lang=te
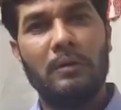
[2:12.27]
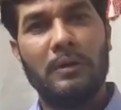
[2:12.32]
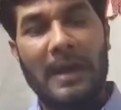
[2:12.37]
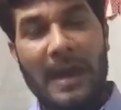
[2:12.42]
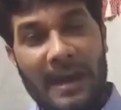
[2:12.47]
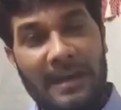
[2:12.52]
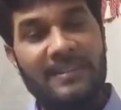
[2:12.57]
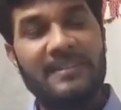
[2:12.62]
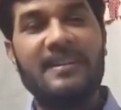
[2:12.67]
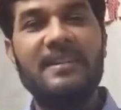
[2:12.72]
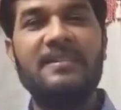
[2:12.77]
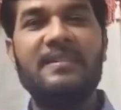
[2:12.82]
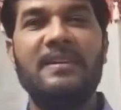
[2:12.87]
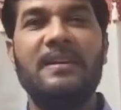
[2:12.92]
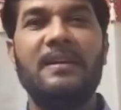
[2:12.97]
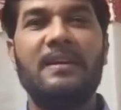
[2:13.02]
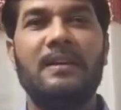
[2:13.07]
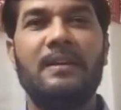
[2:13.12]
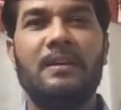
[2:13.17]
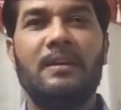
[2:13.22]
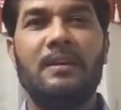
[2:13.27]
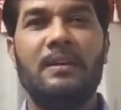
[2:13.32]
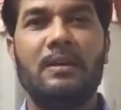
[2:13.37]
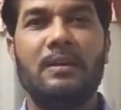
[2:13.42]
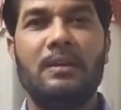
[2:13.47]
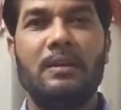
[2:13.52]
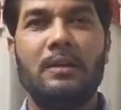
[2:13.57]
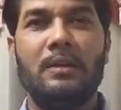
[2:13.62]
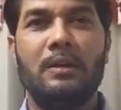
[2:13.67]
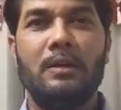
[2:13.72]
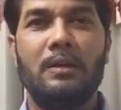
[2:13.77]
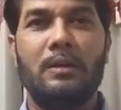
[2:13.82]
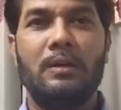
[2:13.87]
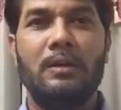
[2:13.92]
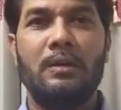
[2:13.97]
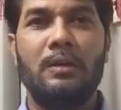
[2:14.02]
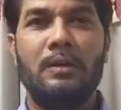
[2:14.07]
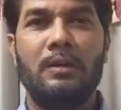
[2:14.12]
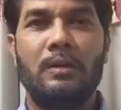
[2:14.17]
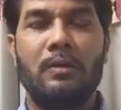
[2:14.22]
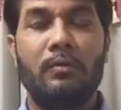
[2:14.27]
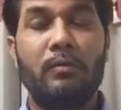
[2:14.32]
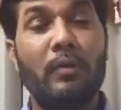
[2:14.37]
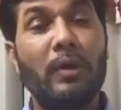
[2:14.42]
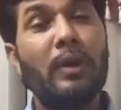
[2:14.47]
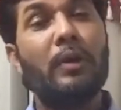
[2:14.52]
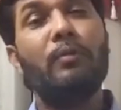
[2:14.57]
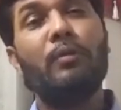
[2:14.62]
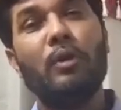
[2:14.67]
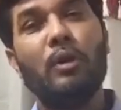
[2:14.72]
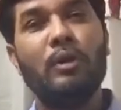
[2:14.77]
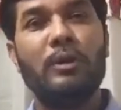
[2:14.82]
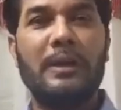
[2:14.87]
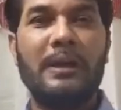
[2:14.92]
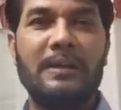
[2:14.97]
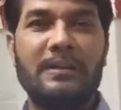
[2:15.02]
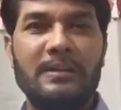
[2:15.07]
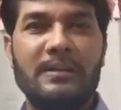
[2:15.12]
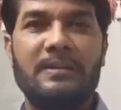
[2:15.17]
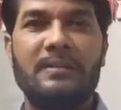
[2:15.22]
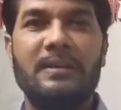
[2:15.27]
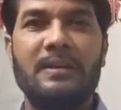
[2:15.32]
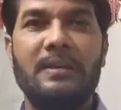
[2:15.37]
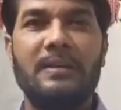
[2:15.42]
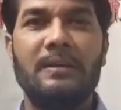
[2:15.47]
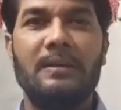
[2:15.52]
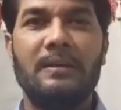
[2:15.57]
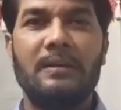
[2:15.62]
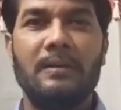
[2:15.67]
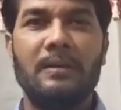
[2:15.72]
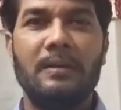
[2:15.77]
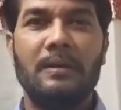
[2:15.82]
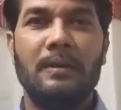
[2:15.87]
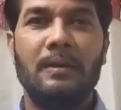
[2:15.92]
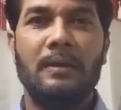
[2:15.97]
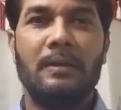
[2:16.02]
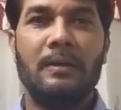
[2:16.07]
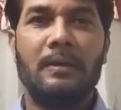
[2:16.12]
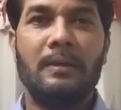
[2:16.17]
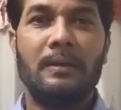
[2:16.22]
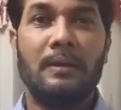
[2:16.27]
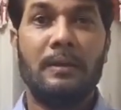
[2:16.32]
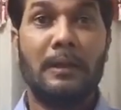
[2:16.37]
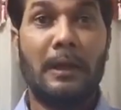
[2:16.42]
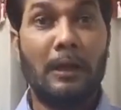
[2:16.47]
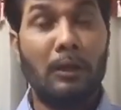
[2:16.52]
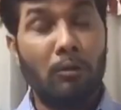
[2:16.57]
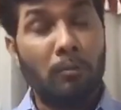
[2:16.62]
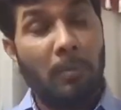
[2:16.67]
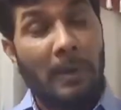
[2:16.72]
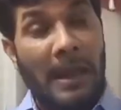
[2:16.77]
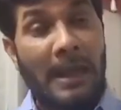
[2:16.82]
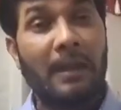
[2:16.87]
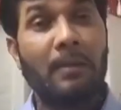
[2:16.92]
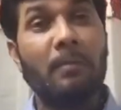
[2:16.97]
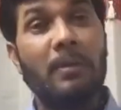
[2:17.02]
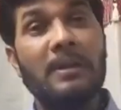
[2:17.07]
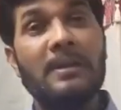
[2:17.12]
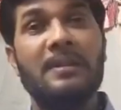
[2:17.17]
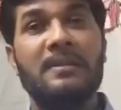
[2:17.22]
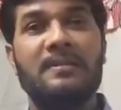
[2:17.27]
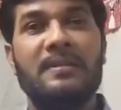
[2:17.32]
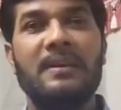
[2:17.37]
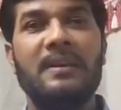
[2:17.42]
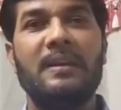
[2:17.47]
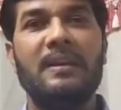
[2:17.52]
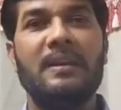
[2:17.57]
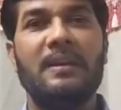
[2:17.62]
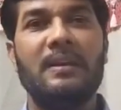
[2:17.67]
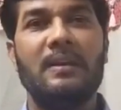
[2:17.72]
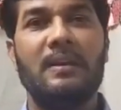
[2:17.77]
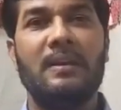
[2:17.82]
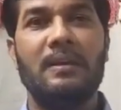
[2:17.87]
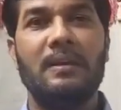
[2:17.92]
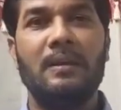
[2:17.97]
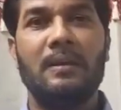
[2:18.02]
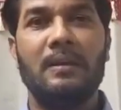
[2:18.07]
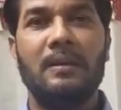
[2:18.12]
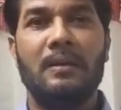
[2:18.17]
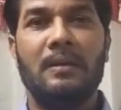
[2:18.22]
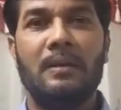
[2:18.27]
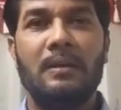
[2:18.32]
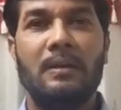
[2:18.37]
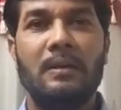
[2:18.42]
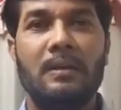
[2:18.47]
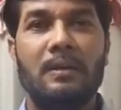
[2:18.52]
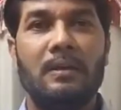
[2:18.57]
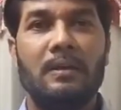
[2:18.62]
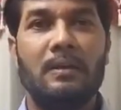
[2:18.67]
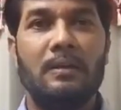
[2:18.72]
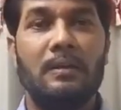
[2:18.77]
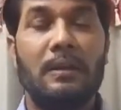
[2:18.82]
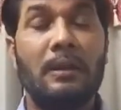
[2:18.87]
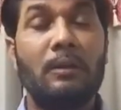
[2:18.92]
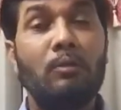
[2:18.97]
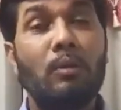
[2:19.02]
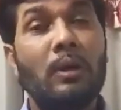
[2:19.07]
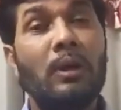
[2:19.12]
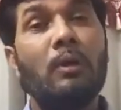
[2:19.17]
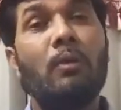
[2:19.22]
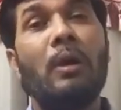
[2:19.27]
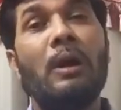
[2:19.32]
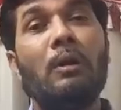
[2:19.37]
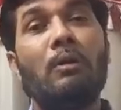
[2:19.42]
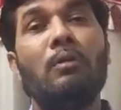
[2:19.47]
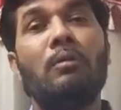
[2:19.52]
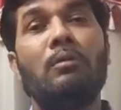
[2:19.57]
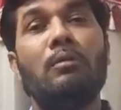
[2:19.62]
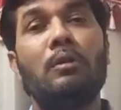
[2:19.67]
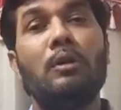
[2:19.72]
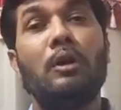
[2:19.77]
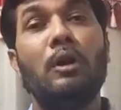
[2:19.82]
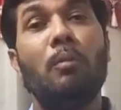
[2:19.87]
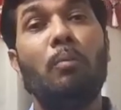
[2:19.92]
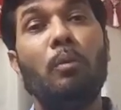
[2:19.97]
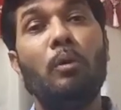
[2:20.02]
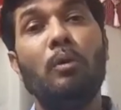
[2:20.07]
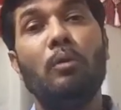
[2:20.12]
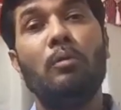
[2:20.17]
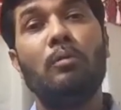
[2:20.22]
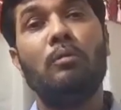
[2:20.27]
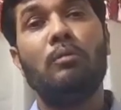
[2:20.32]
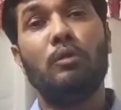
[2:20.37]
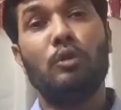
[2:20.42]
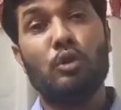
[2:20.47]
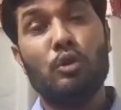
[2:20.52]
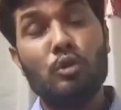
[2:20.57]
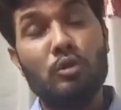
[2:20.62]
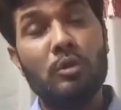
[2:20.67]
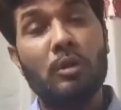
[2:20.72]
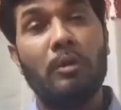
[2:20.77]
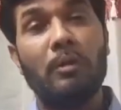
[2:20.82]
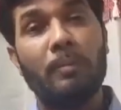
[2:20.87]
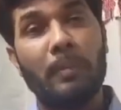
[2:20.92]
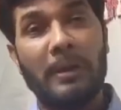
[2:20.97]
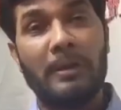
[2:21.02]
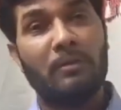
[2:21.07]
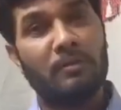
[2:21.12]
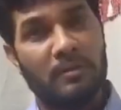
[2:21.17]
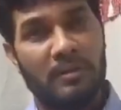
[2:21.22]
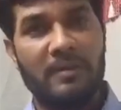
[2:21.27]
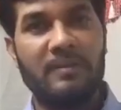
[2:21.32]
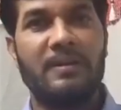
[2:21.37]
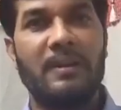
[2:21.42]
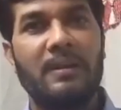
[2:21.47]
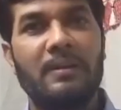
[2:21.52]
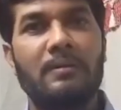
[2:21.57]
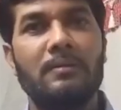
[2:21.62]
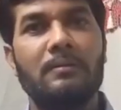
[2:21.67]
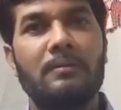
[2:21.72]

యాడ్ చేసి ఫేక్ వీడియో తయారు చేసి నన్ను బ్లాక్మెయిల్ చేసి తద్వారా వాళ్ళు డబ్బులు గుంజుదామని ప్రయత్నం చేశారు